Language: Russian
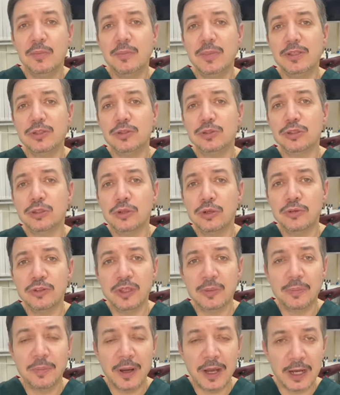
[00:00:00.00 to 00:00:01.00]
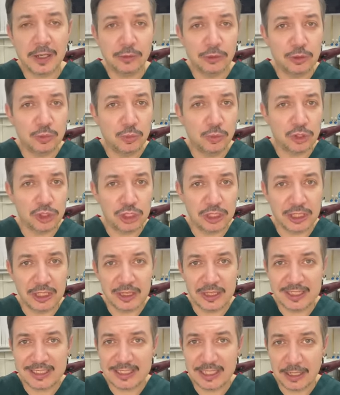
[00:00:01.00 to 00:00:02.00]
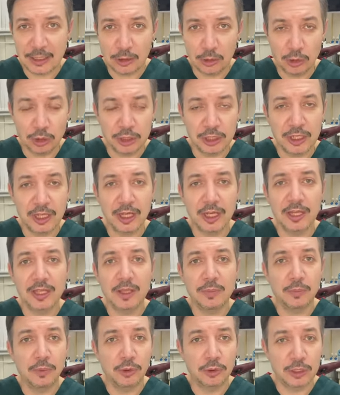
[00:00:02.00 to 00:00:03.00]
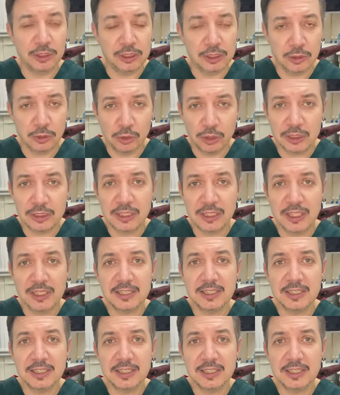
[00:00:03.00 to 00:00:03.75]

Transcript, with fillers: Безусловно, пахнуть может носоглотка и полость носа,